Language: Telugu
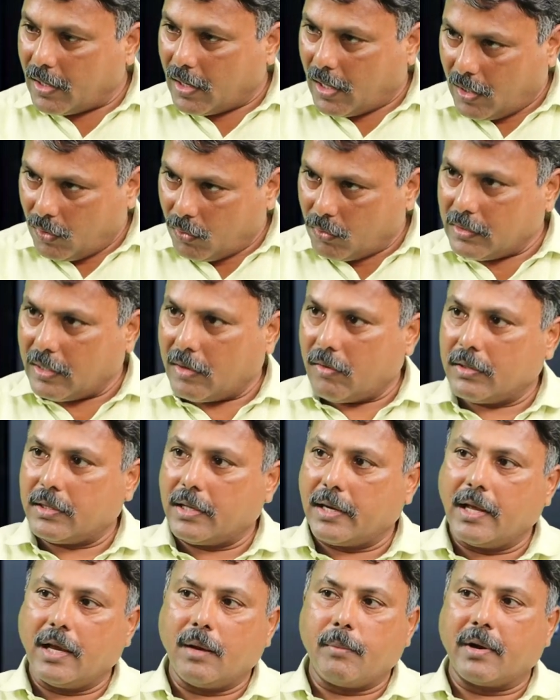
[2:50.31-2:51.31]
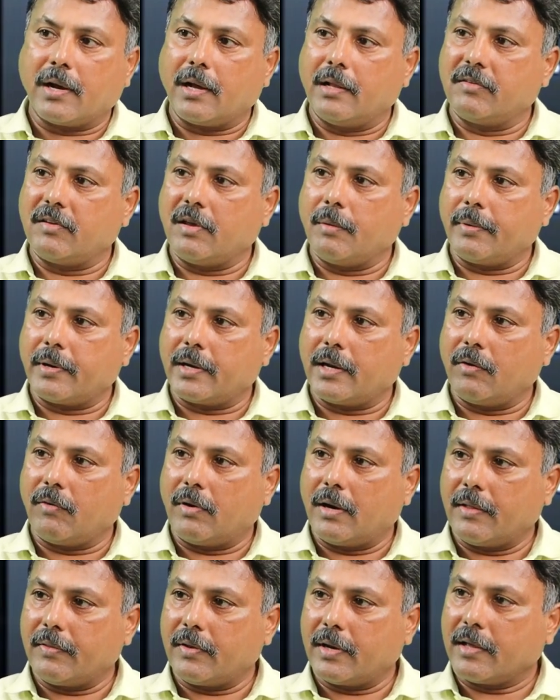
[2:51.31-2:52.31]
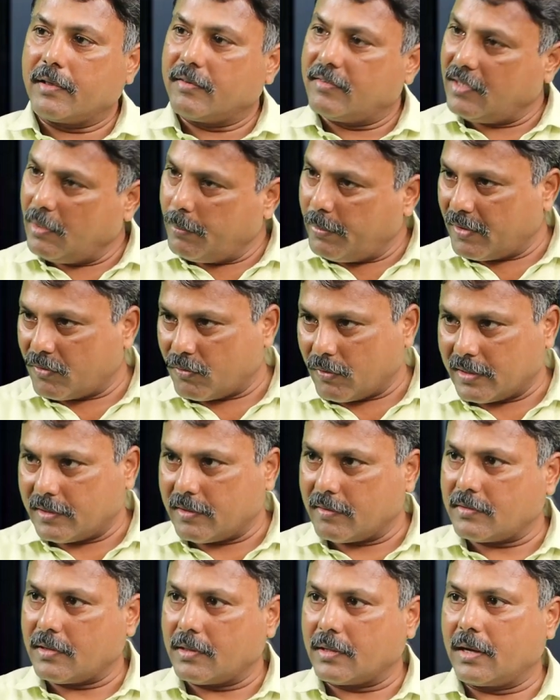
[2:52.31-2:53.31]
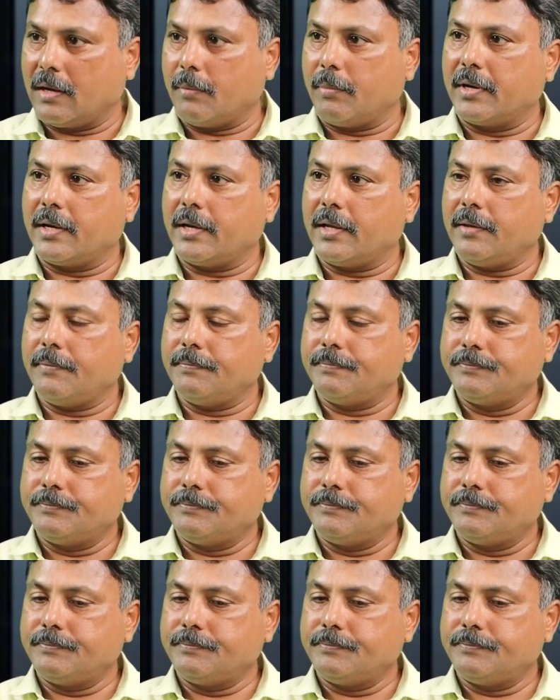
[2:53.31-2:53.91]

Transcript: నాలుగు తర్వాత నియామకాలు చేపట్టిన వాళ్ళందరికీ సిపిఎస్ వర్తిస్తుంది కాబట్టి